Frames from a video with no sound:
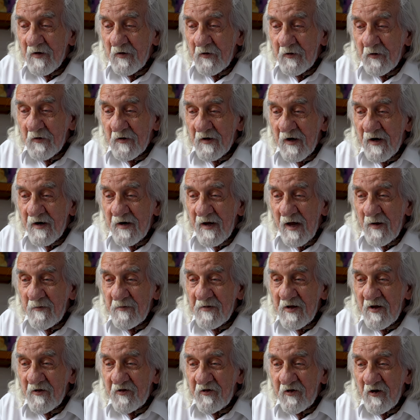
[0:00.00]
która na
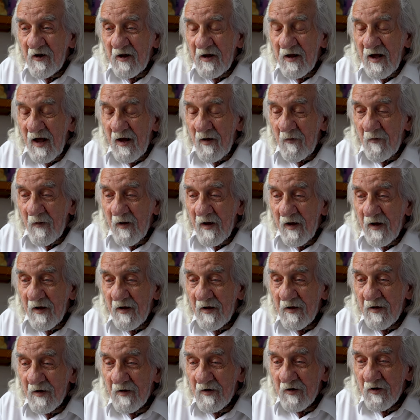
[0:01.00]
mnie czekała
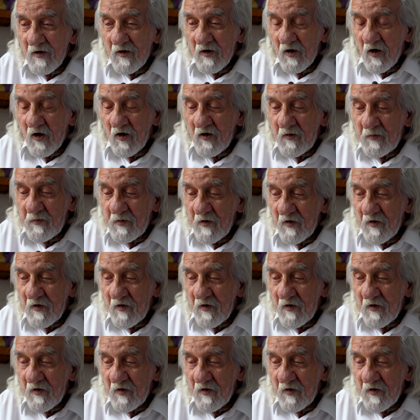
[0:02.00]
od